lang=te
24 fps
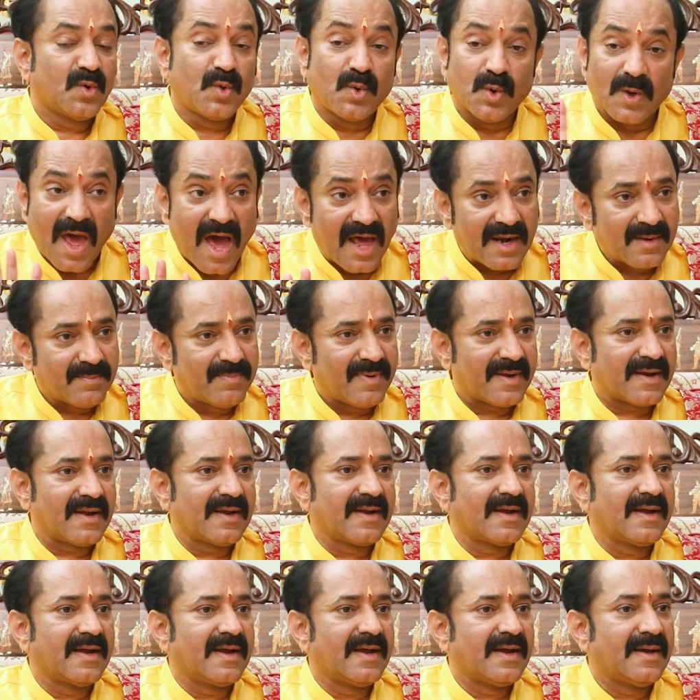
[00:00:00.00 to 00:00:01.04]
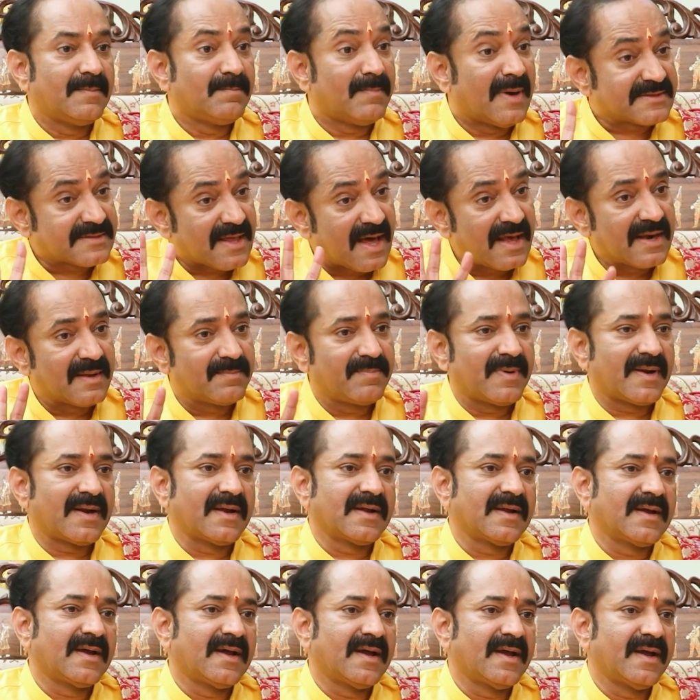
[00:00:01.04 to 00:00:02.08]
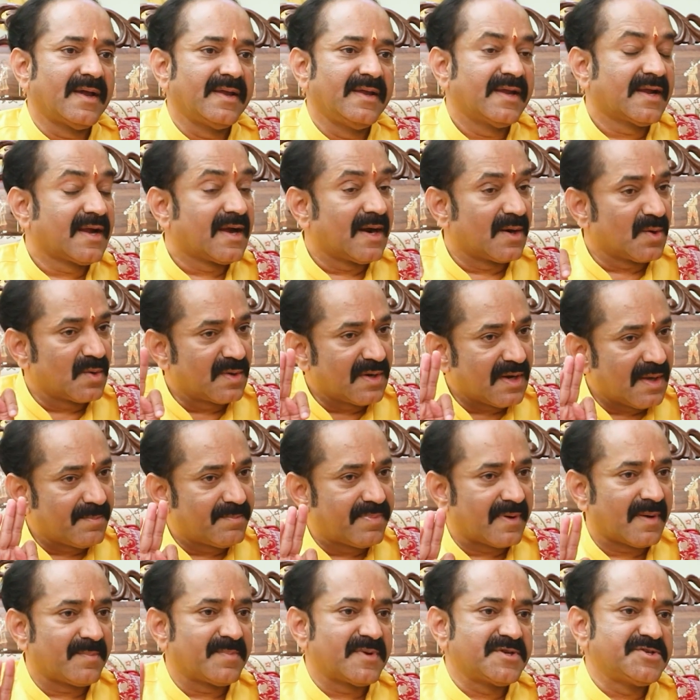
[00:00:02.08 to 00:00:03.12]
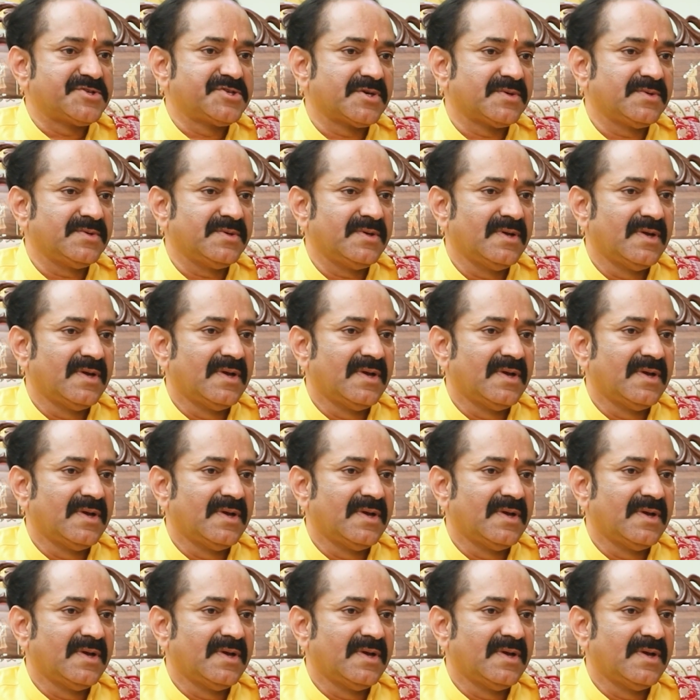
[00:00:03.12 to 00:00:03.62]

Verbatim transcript: కులాల పరంగా మతాల పరంగా ఇక్కడున్న ప్రపంచం